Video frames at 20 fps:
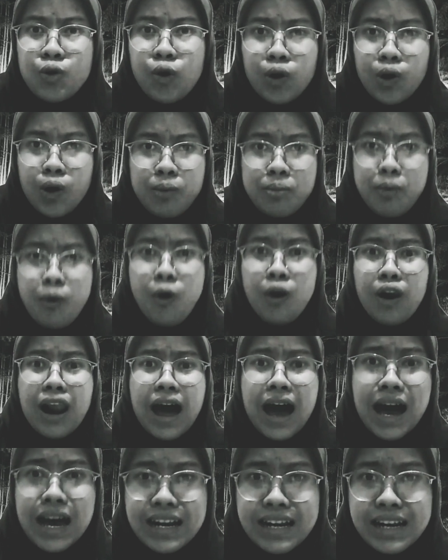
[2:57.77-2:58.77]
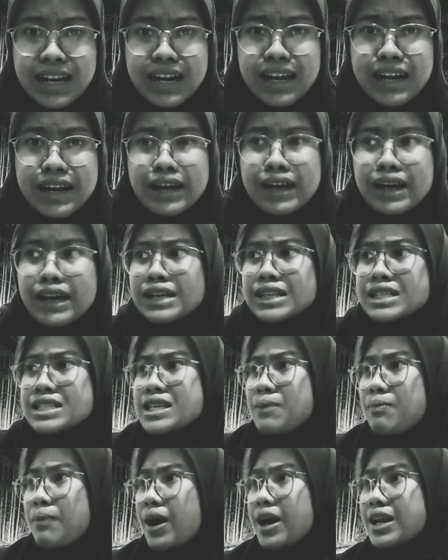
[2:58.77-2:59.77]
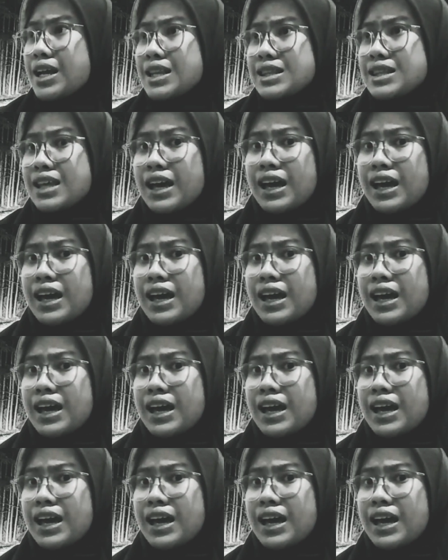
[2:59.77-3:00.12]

gerombolan, cep eri